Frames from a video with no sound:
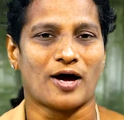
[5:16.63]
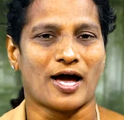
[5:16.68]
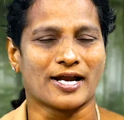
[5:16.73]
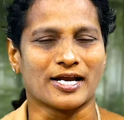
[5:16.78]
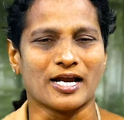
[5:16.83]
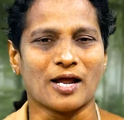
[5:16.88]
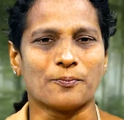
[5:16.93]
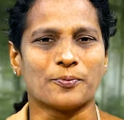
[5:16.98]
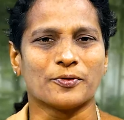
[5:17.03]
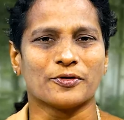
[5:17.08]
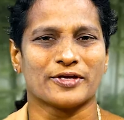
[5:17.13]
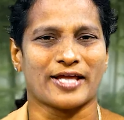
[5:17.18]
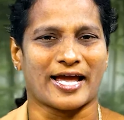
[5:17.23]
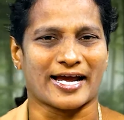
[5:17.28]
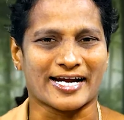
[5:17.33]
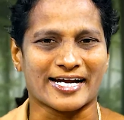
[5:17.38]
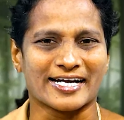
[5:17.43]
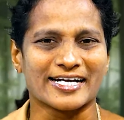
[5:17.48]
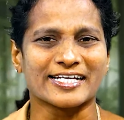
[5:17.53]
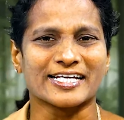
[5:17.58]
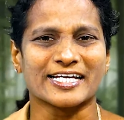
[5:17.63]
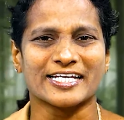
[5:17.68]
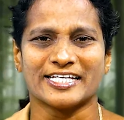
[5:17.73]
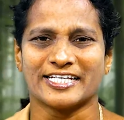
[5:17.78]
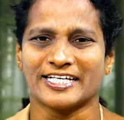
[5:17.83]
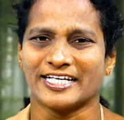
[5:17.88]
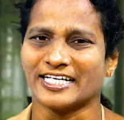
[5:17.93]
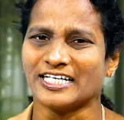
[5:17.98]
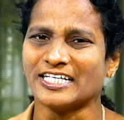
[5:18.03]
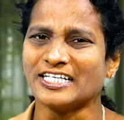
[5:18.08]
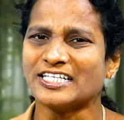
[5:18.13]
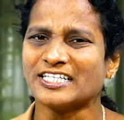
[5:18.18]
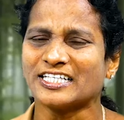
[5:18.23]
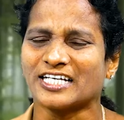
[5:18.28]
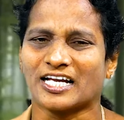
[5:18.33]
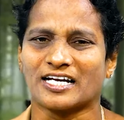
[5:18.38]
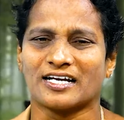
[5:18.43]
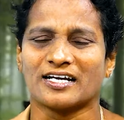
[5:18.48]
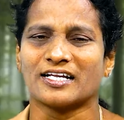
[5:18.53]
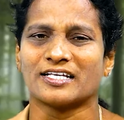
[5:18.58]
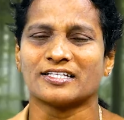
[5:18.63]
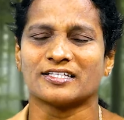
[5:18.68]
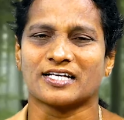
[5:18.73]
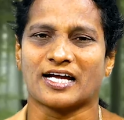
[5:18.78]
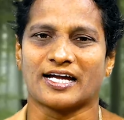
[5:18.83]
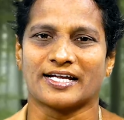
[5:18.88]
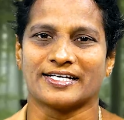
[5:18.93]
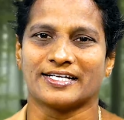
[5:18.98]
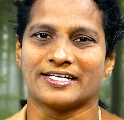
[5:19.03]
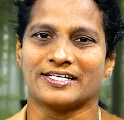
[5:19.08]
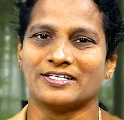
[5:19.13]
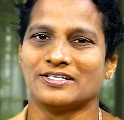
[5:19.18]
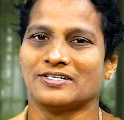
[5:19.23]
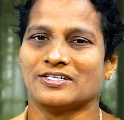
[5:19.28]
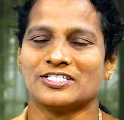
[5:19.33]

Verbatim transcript: అన్నప్పుడు ఎక్కడికి ఏంటి అనలేదు కానీ